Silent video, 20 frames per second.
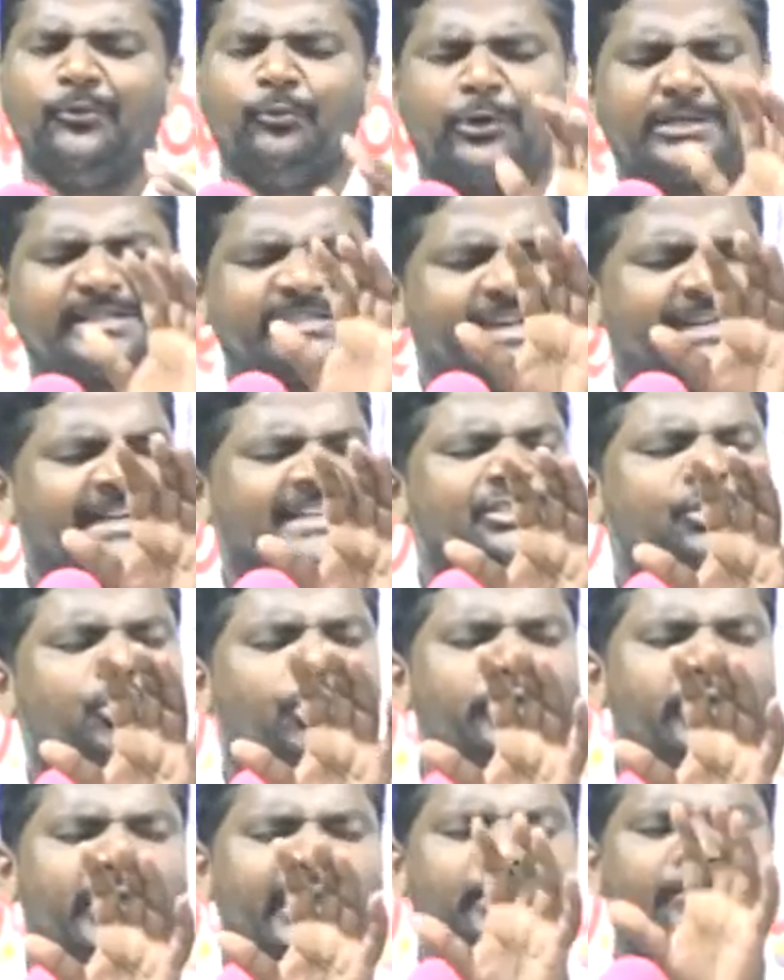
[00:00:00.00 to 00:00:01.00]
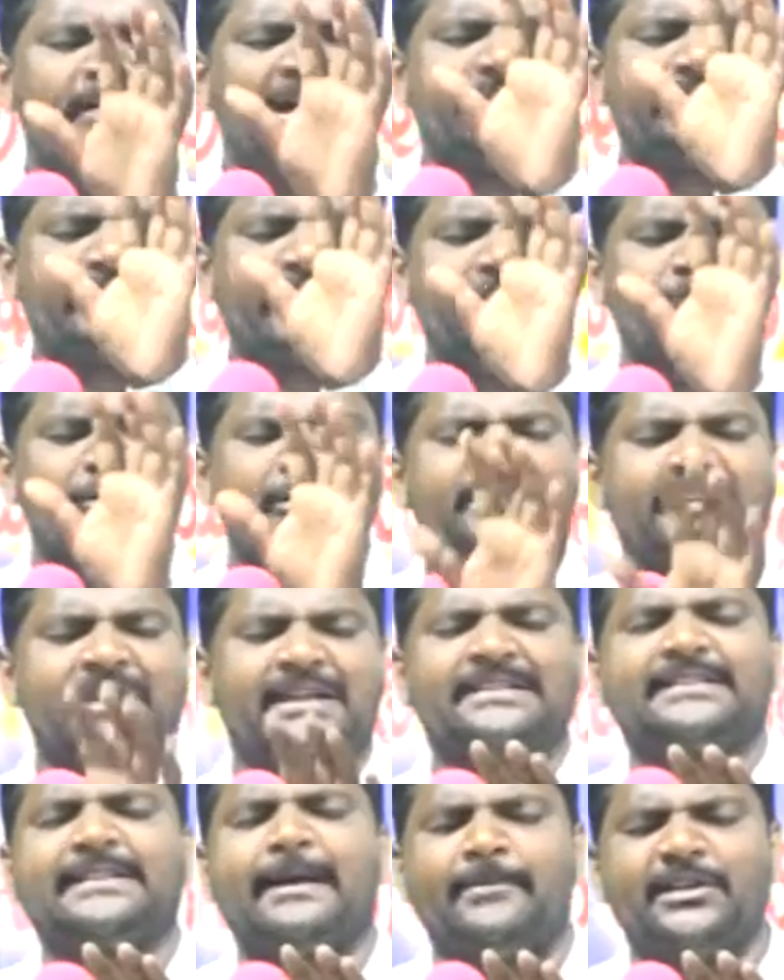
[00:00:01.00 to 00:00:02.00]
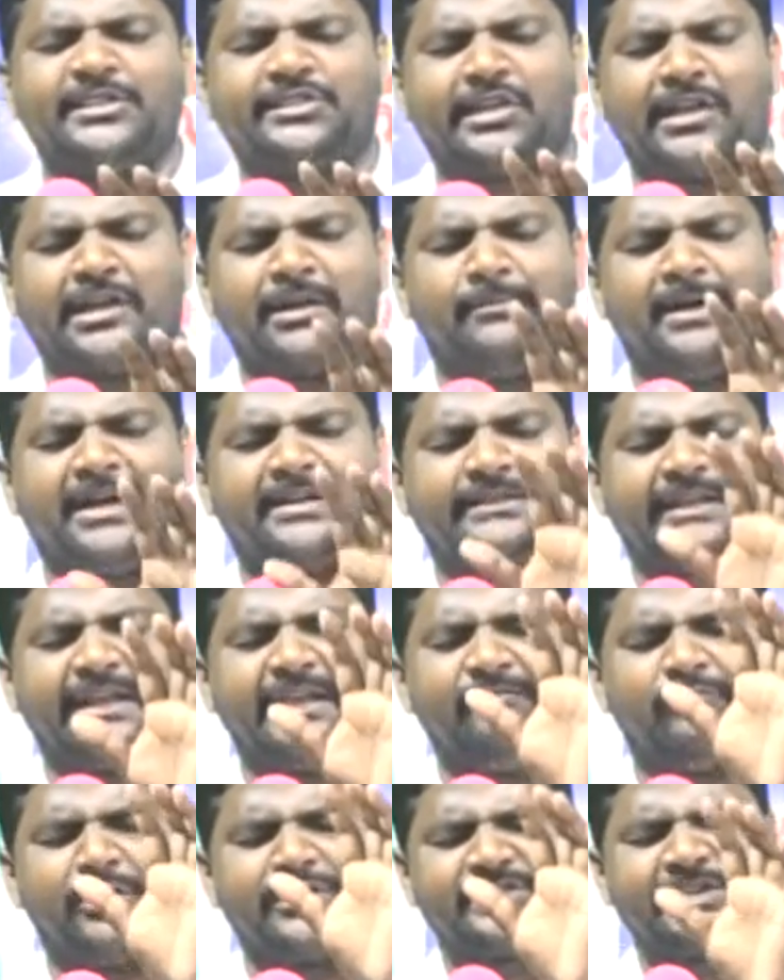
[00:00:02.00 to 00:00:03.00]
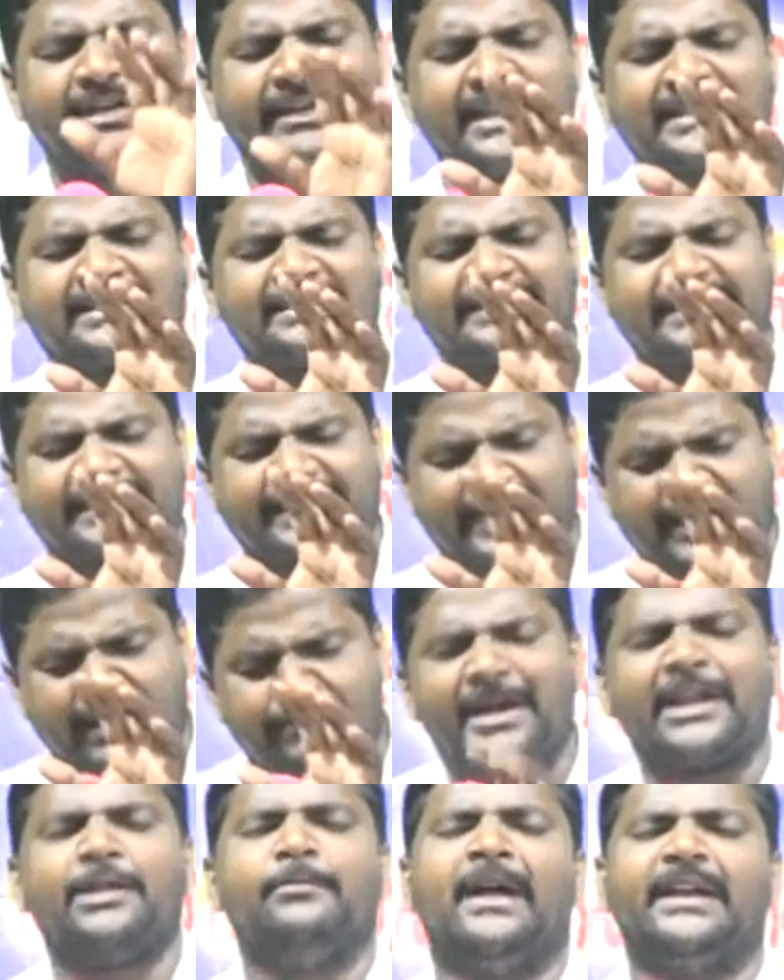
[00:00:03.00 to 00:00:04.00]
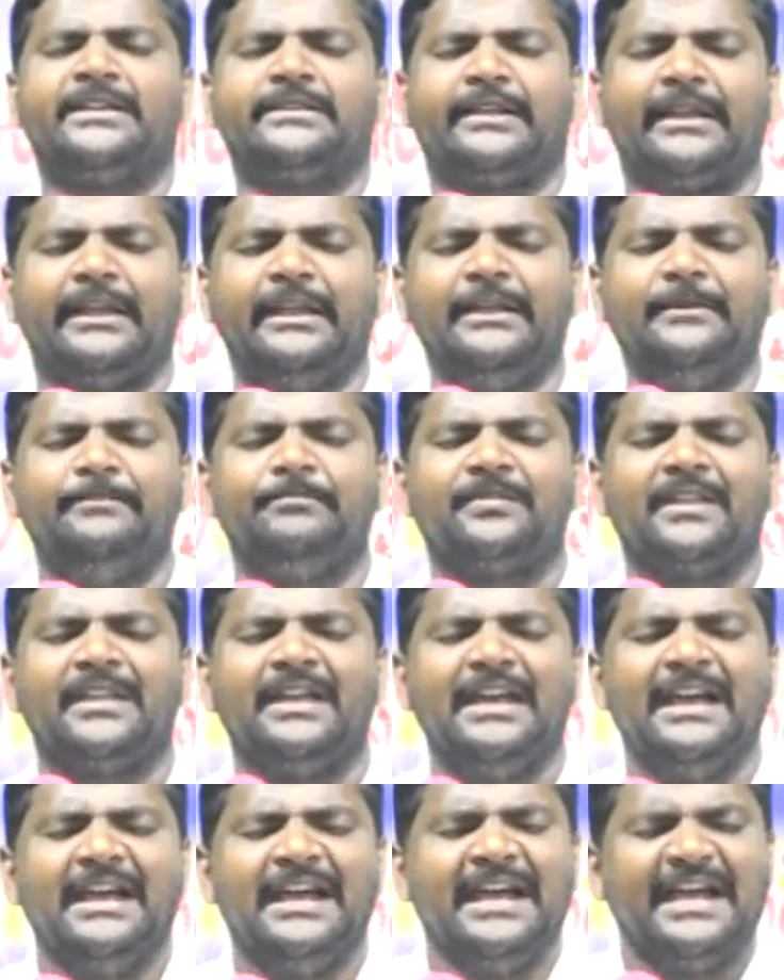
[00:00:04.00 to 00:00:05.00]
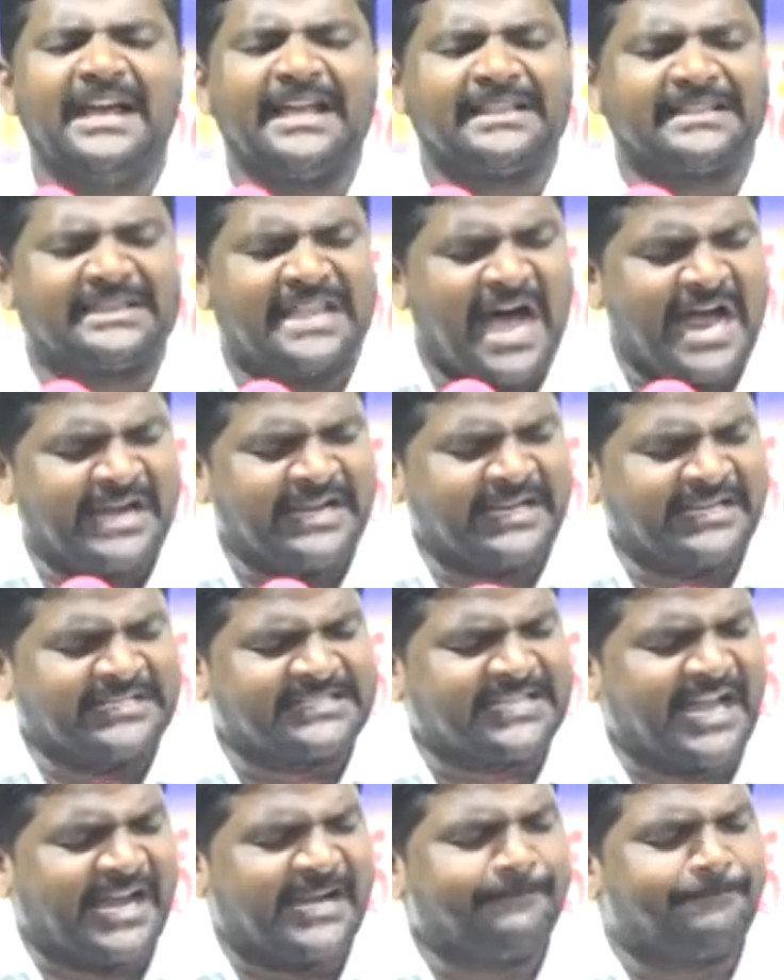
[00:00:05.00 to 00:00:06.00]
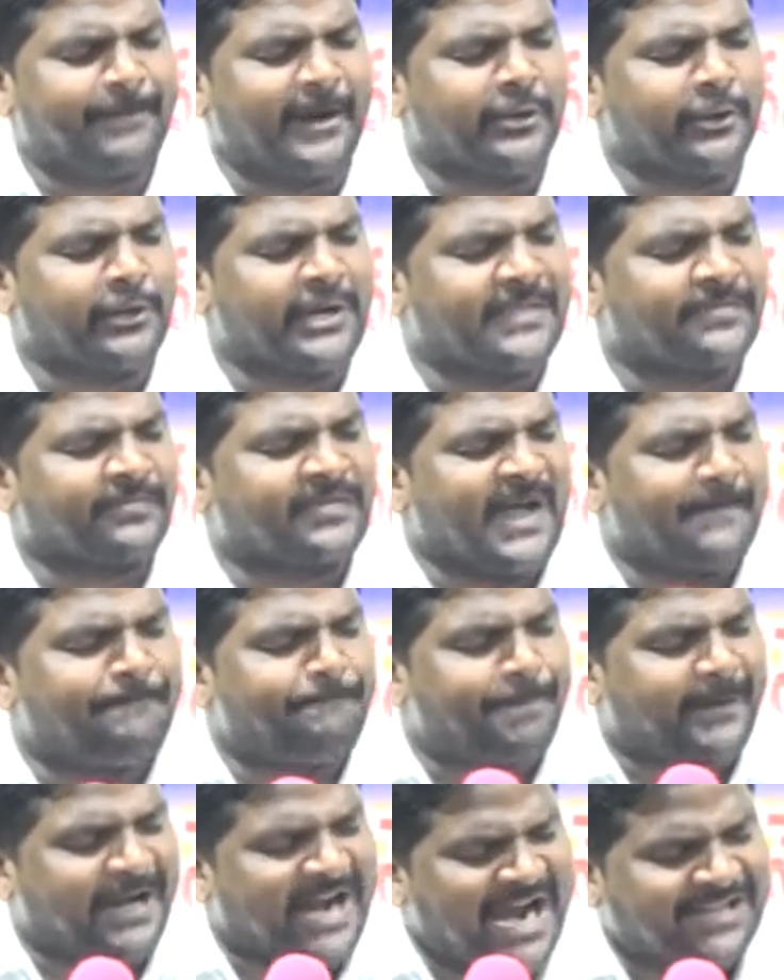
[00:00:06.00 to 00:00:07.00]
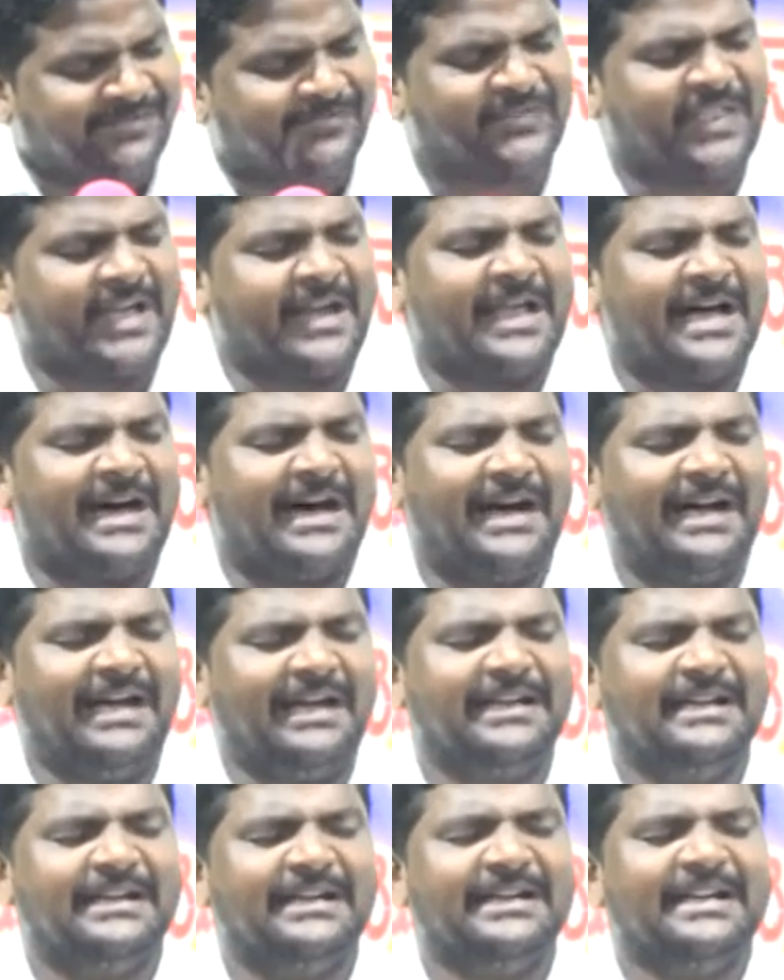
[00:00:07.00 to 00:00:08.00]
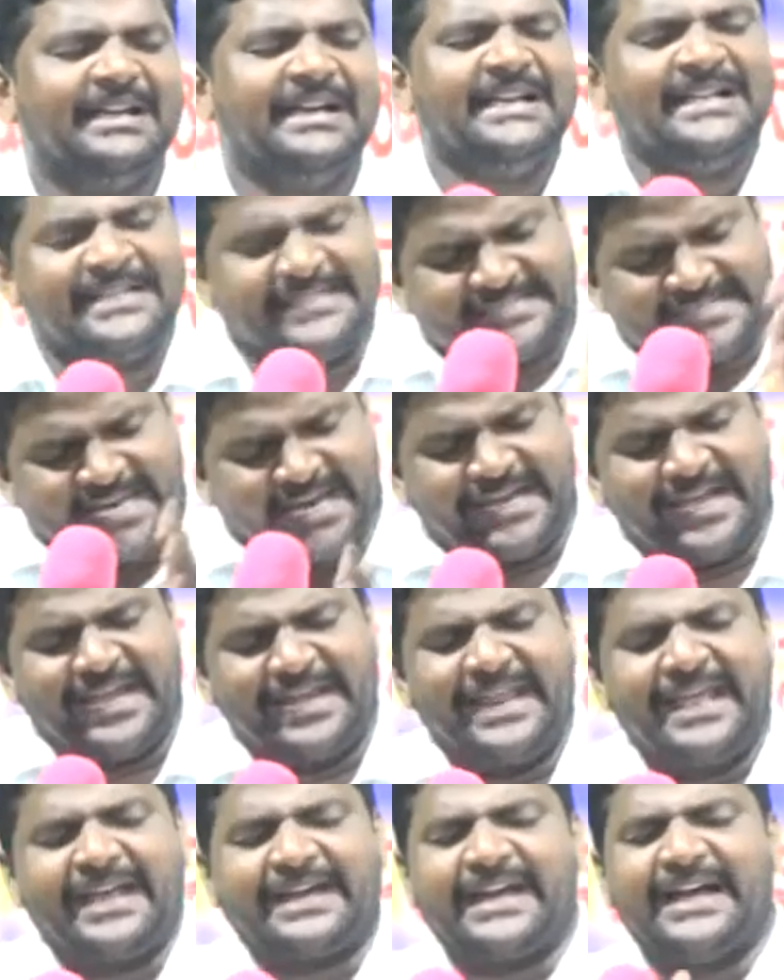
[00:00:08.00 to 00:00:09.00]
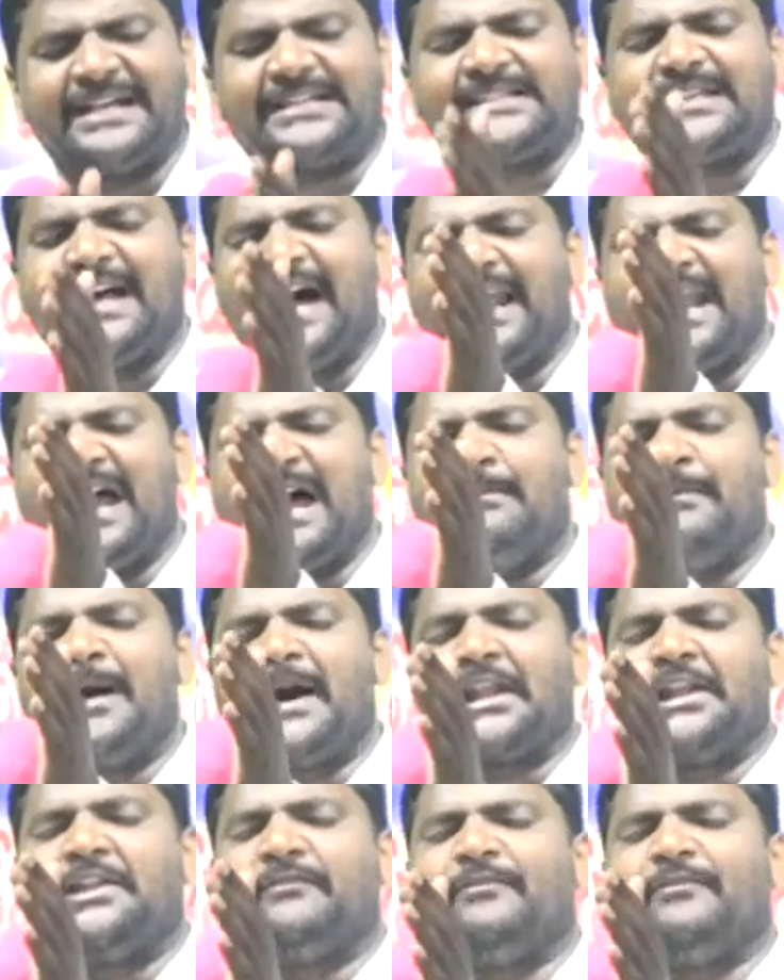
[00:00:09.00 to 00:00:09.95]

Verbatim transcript: వచ్చిన శోధను బట్టి వచ్చిన సమస్యను బట్టి వచ్చిన శ్రమను బట్టి దానికి సరిపడినంత ప్రార్థన చేయలేక చాలామార్లు